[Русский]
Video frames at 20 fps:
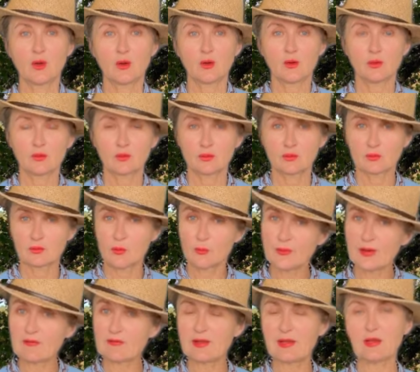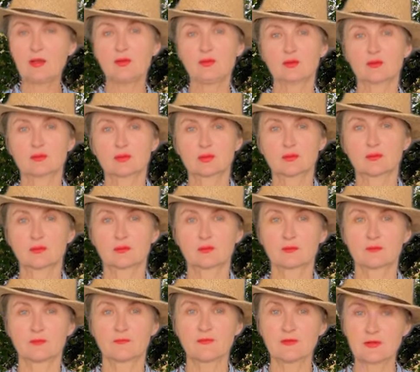управляют э,
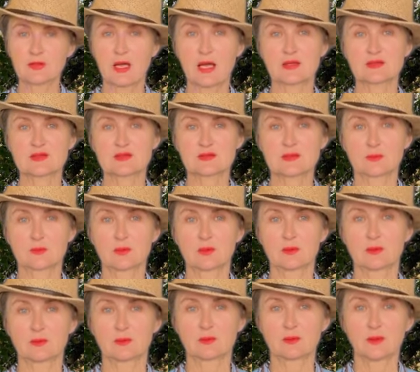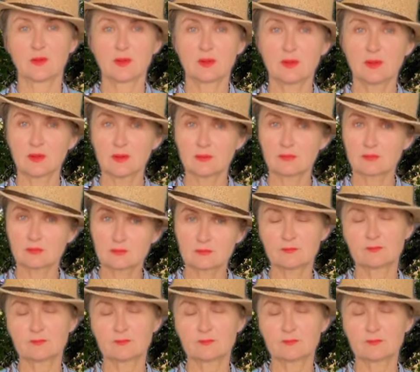финансами и